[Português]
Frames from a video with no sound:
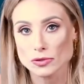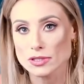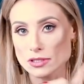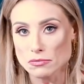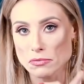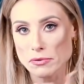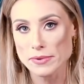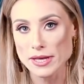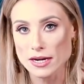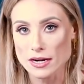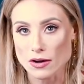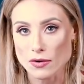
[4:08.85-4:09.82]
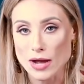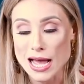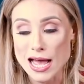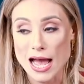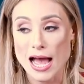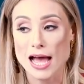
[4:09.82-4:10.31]
Tô dando bobeira, não.
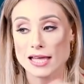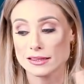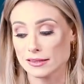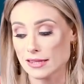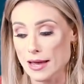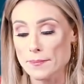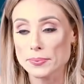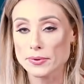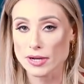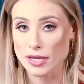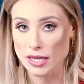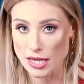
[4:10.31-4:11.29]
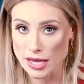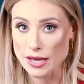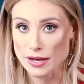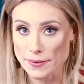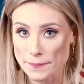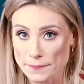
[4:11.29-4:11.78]
Até porque
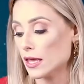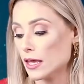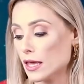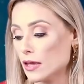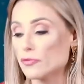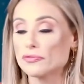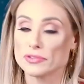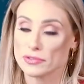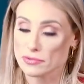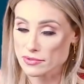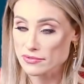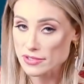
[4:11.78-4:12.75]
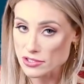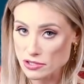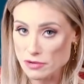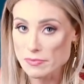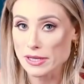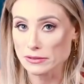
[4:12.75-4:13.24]
eu fiz um
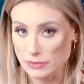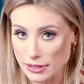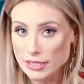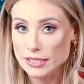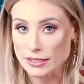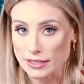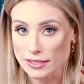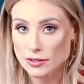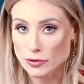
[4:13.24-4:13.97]
investimento aqui.